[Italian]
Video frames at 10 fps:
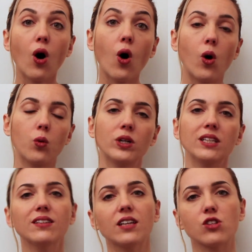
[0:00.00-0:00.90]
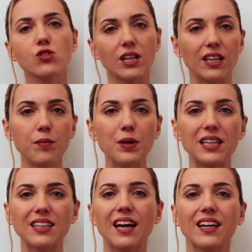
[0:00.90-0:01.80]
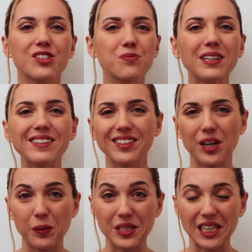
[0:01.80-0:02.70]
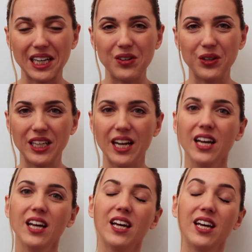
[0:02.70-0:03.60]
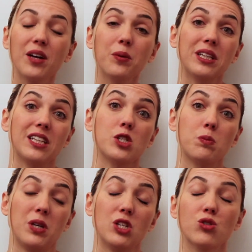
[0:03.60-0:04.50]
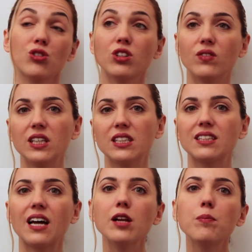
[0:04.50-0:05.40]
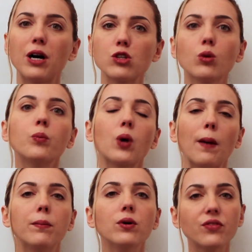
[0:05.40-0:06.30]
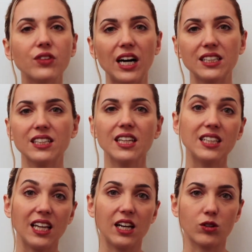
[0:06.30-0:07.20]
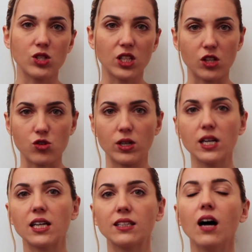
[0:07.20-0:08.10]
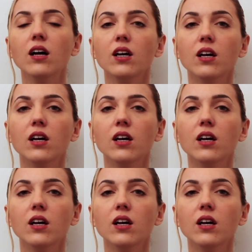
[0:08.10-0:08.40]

ho un'intera giornata per andare a smaltire queste calorie e quindi spesso diventa il pasto più abbondante della nostra giornata.